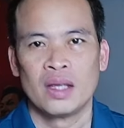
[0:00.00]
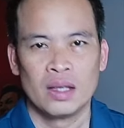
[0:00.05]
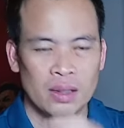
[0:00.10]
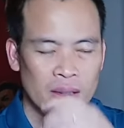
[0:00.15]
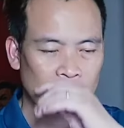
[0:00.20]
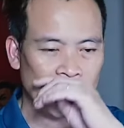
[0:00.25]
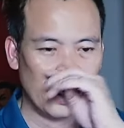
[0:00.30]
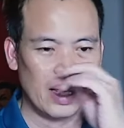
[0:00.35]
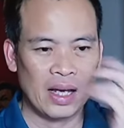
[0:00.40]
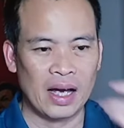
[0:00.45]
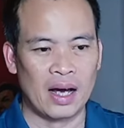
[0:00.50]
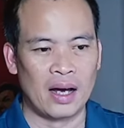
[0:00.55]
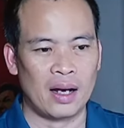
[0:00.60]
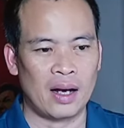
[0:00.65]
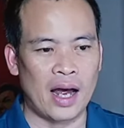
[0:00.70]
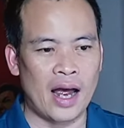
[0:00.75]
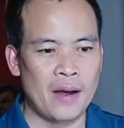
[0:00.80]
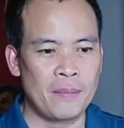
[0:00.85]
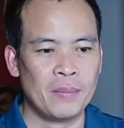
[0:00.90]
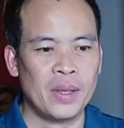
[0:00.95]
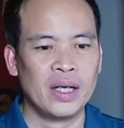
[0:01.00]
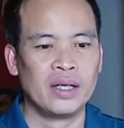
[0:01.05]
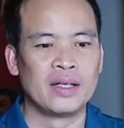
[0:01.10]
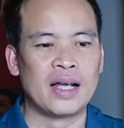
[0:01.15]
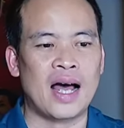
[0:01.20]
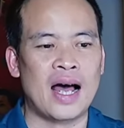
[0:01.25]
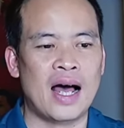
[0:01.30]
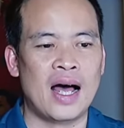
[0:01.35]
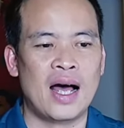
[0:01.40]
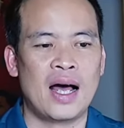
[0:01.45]
thì à, em mình
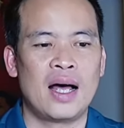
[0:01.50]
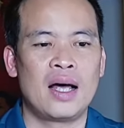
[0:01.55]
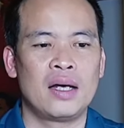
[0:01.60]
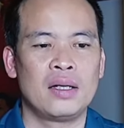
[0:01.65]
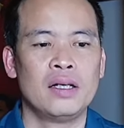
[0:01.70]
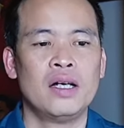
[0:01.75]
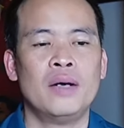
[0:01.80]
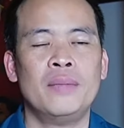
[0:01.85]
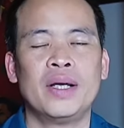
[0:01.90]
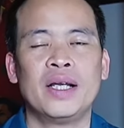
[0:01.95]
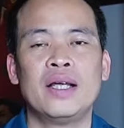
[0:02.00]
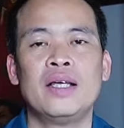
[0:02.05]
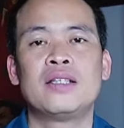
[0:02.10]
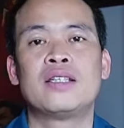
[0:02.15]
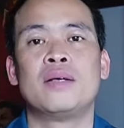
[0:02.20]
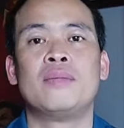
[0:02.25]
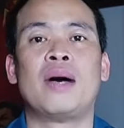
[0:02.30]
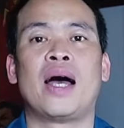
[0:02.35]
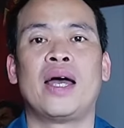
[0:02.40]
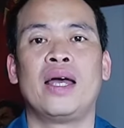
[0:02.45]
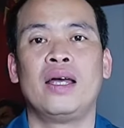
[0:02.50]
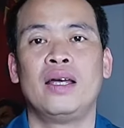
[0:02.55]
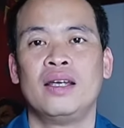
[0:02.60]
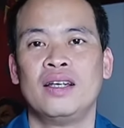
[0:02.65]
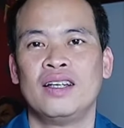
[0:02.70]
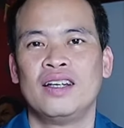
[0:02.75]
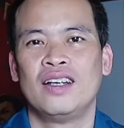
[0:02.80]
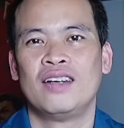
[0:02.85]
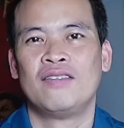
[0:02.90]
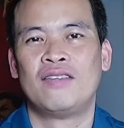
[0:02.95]
đã đưa mình đi sân bay
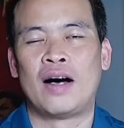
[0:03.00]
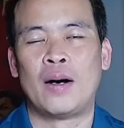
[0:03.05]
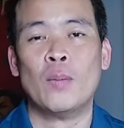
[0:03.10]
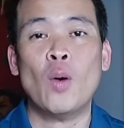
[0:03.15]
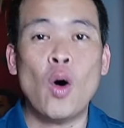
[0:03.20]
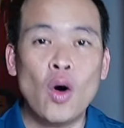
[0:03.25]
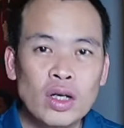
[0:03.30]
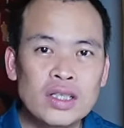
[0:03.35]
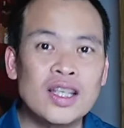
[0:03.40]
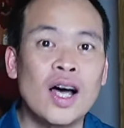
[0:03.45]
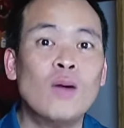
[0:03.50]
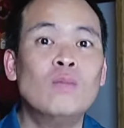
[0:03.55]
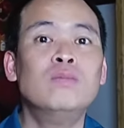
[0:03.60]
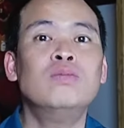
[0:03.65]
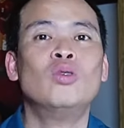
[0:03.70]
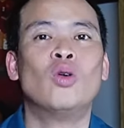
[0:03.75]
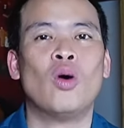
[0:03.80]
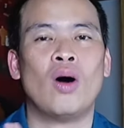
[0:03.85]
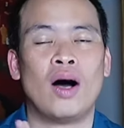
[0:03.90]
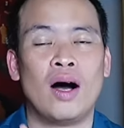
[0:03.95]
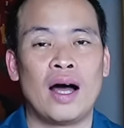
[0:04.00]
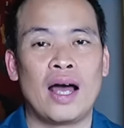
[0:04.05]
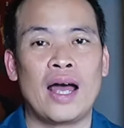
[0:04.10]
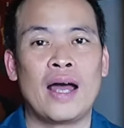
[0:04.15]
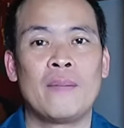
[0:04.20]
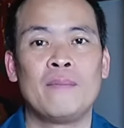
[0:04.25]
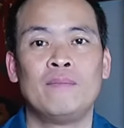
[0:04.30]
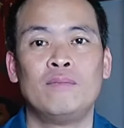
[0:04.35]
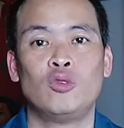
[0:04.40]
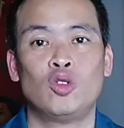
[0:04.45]
và bố chồng của
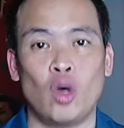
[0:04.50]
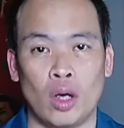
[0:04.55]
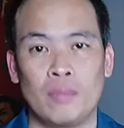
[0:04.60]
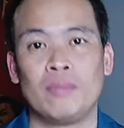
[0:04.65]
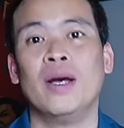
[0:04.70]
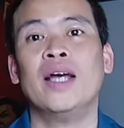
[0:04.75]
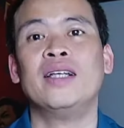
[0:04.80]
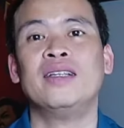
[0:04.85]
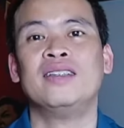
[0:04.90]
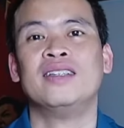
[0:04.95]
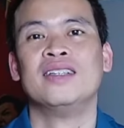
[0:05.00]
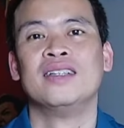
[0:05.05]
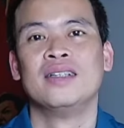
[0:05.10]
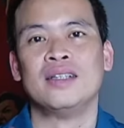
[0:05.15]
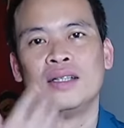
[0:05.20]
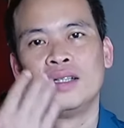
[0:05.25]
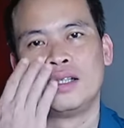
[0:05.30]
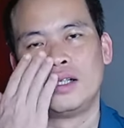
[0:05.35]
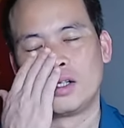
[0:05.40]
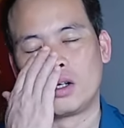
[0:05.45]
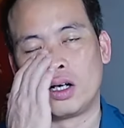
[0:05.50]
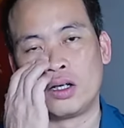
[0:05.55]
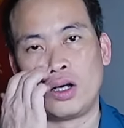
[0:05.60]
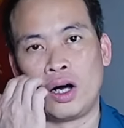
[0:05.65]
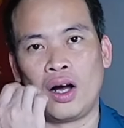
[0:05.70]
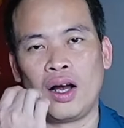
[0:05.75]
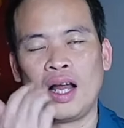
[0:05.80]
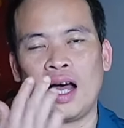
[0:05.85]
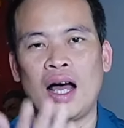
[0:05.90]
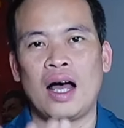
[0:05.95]
em ruột mình thì có
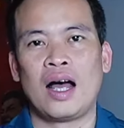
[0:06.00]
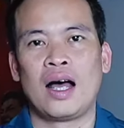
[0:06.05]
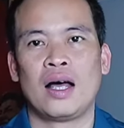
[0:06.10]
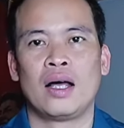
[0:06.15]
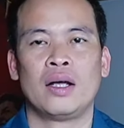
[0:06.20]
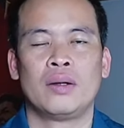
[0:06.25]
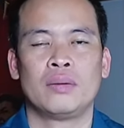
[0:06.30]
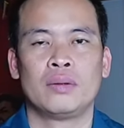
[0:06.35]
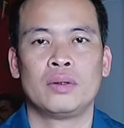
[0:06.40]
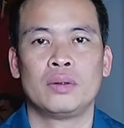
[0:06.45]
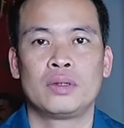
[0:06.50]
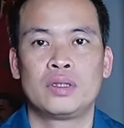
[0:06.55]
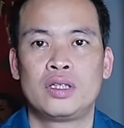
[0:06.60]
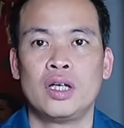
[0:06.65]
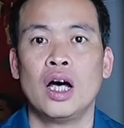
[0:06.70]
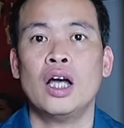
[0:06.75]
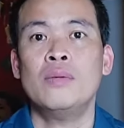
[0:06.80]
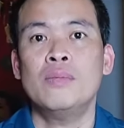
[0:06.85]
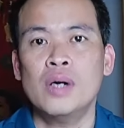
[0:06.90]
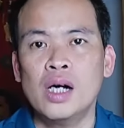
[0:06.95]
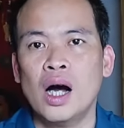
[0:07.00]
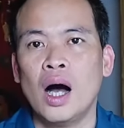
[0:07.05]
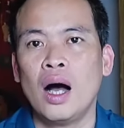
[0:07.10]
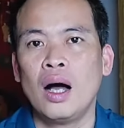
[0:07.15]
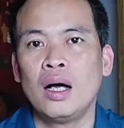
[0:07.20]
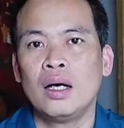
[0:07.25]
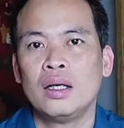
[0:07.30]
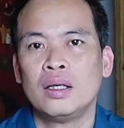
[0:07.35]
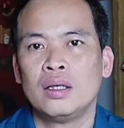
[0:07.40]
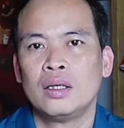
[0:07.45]
nói là trời mưa
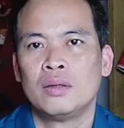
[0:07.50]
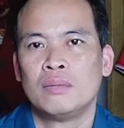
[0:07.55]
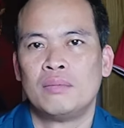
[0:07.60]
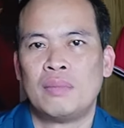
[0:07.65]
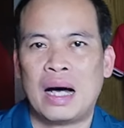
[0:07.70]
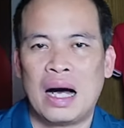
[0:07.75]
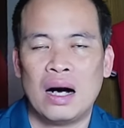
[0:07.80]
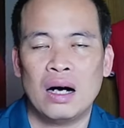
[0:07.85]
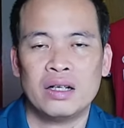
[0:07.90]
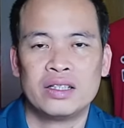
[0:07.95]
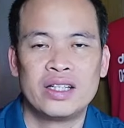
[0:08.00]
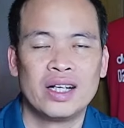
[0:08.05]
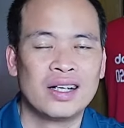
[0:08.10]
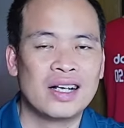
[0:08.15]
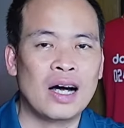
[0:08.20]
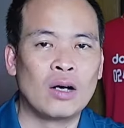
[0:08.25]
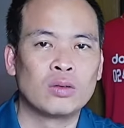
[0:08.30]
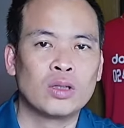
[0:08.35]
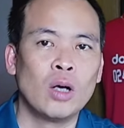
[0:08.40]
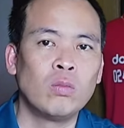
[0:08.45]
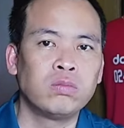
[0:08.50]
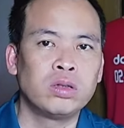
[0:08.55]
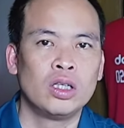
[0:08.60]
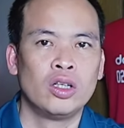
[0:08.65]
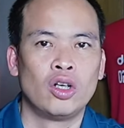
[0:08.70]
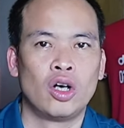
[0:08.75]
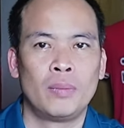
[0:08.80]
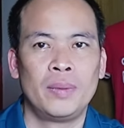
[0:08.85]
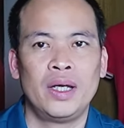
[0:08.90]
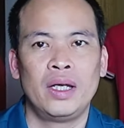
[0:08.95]
mà ở trên cao tốc thì
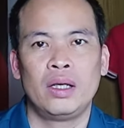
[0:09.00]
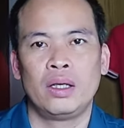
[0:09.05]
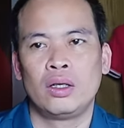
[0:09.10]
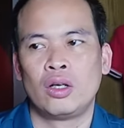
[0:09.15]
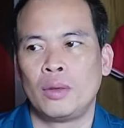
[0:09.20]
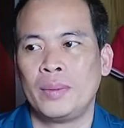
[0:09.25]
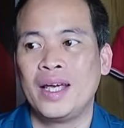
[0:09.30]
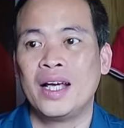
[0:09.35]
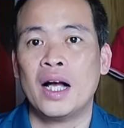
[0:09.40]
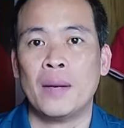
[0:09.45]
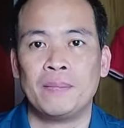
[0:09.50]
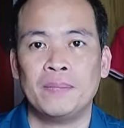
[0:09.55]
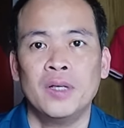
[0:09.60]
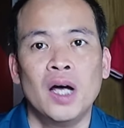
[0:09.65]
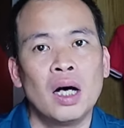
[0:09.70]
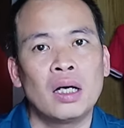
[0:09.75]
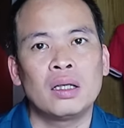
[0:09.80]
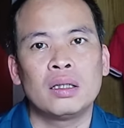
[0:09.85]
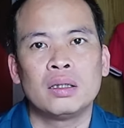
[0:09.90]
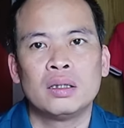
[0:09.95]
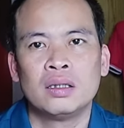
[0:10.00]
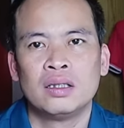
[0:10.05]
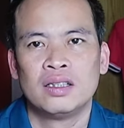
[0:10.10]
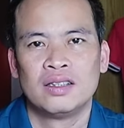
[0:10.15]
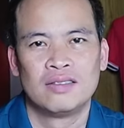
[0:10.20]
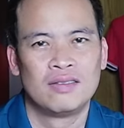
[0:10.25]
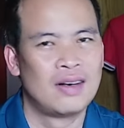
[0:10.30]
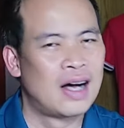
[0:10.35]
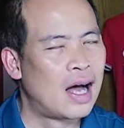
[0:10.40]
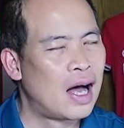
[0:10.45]
nó bị nó bị ngập nước
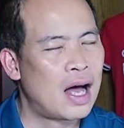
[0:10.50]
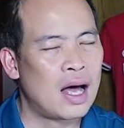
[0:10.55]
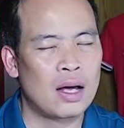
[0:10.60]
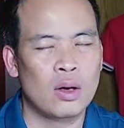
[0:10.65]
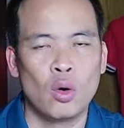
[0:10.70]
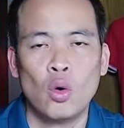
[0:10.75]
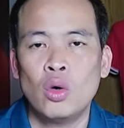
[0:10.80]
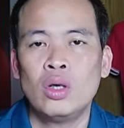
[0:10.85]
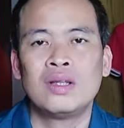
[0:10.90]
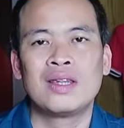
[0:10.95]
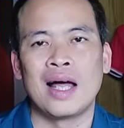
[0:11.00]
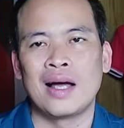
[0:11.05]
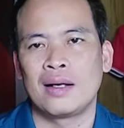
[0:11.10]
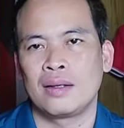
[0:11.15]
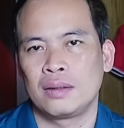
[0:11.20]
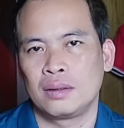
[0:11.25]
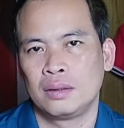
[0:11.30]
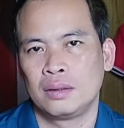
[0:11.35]
và ùn tắc